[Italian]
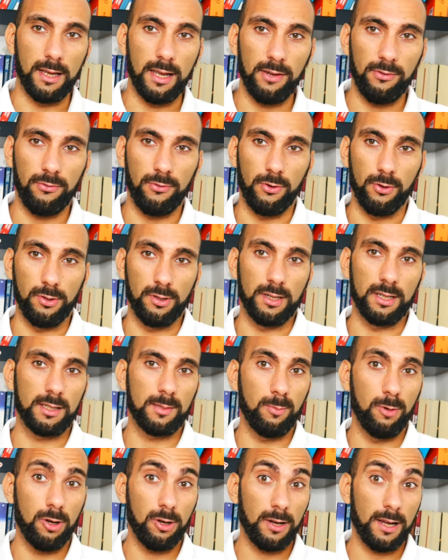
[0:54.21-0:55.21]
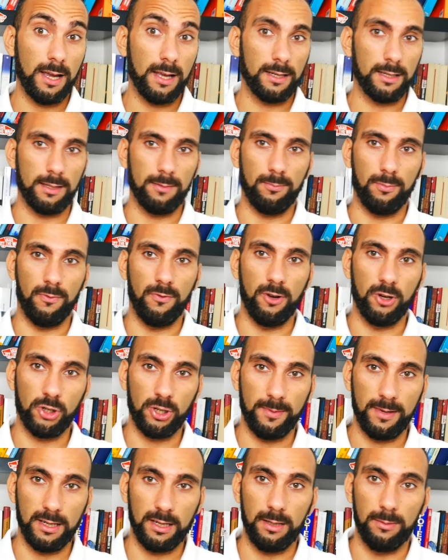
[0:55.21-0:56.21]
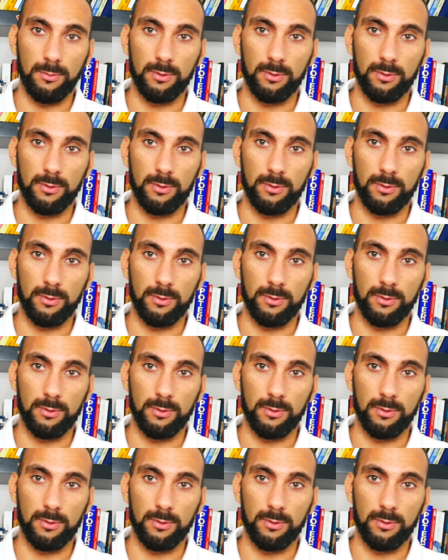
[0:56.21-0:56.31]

e fondi sbloccati il più velocemente